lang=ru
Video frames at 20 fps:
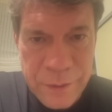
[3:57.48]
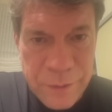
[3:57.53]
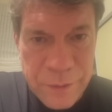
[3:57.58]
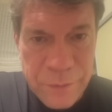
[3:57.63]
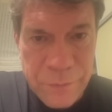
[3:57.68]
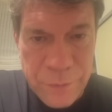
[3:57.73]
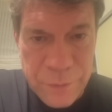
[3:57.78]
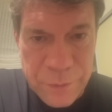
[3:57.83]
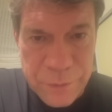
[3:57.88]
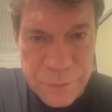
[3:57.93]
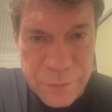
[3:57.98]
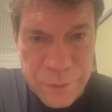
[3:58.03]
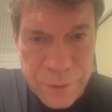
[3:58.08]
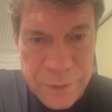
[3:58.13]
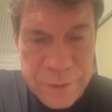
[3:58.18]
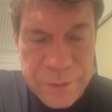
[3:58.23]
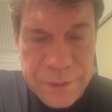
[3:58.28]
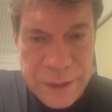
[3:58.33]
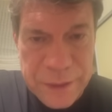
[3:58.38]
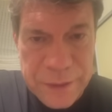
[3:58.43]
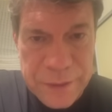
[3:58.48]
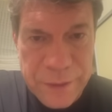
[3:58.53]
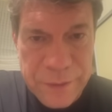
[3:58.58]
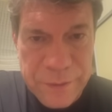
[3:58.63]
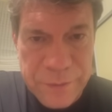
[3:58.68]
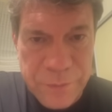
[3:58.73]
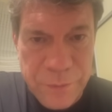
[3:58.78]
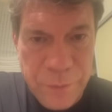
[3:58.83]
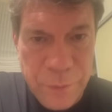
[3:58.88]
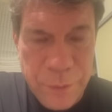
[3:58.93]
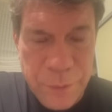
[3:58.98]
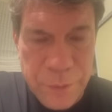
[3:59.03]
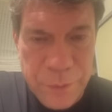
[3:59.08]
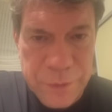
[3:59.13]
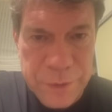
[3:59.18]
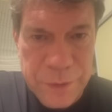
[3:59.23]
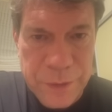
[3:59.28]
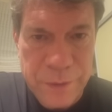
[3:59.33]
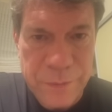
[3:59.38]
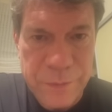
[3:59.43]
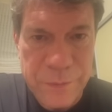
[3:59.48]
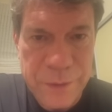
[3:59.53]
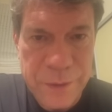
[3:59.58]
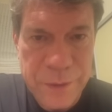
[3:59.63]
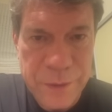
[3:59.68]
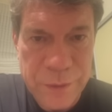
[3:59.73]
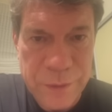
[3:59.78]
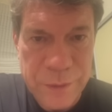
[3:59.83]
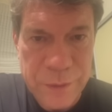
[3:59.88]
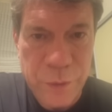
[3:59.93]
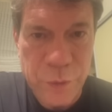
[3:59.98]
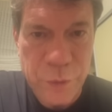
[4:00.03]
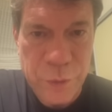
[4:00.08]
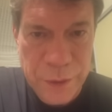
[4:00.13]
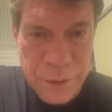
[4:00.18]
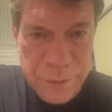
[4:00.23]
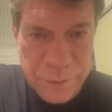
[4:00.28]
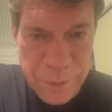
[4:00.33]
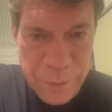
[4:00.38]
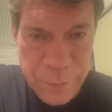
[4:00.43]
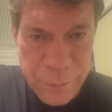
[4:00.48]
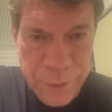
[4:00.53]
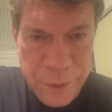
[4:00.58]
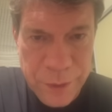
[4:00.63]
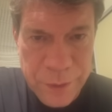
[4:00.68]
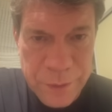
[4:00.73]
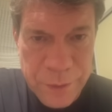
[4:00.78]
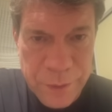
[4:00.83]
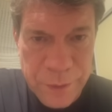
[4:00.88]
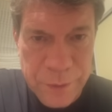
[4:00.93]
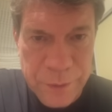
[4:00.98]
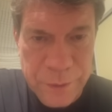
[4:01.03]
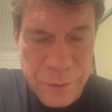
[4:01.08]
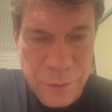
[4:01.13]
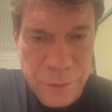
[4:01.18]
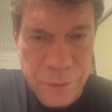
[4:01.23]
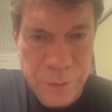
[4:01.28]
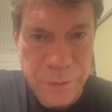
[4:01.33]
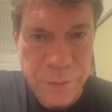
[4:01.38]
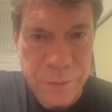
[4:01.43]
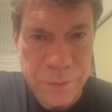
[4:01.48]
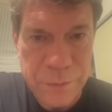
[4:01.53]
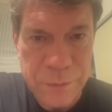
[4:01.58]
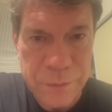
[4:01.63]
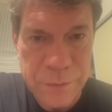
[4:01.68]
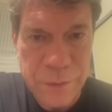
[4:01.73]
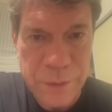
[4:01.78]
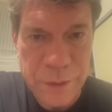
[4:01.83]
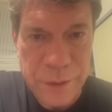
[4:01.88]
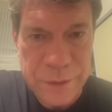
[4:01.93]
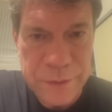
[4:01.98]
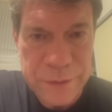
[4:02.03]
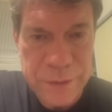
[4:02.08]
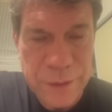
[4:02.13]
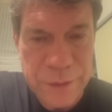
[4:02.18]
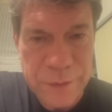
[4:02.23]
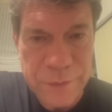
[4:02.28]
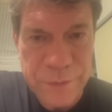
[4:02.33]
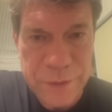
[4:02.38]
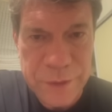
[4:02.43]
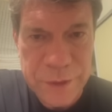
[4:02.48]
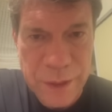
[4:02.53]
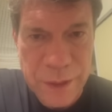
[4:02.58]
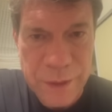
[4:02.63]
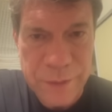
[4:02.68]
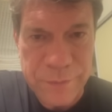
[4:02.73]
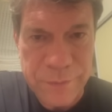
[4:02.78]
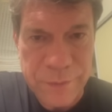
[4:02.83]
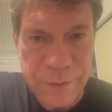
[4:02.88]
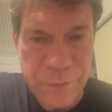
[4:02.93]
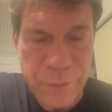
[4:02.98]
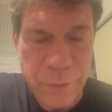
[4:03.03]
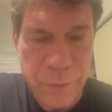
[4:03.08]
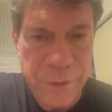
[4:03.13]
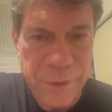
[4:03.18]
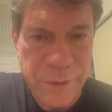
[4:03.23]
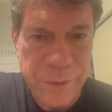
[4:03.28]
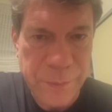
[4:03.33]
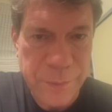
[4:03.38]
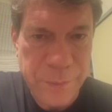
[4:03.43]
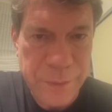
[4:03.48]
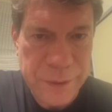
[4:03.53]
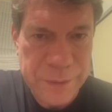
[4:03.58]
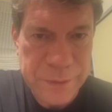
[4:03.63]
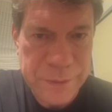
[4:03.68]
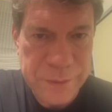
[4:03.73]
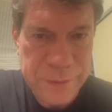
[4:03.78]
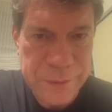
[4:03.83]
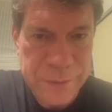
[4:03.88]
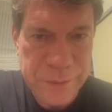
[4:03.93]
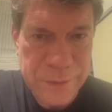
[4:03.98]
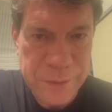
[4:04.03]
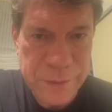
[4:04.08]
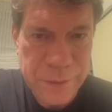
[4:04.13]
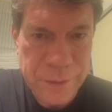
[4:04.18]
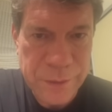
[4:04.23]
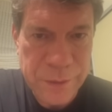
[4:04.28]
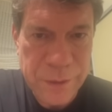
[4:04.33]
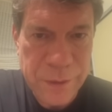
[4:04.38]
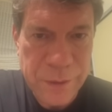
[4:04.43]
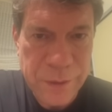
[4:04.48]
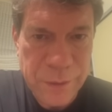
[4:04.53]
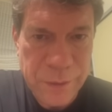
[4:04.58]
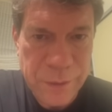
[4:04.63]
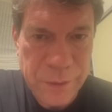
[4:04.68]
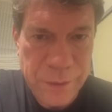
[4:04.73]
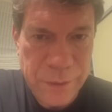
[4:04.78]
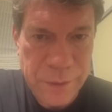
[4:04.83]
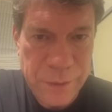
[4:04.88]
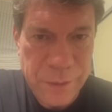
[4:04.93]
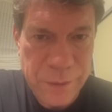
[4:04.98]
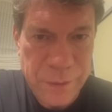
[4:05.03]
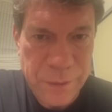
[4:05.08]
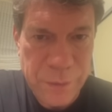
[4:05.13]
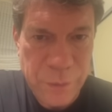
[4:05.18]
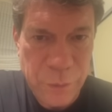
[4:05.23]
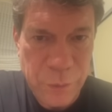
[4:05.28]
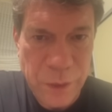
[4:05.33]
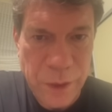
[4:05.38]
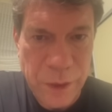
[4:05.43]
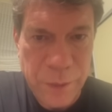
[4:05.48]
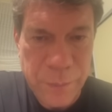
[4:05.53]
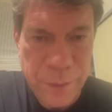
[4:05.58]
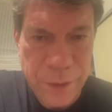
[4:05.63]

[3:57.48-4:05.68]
Вот, исходя из его прошлого. Но уже если приняли, то Россия отвечает за его безопасность. И удар по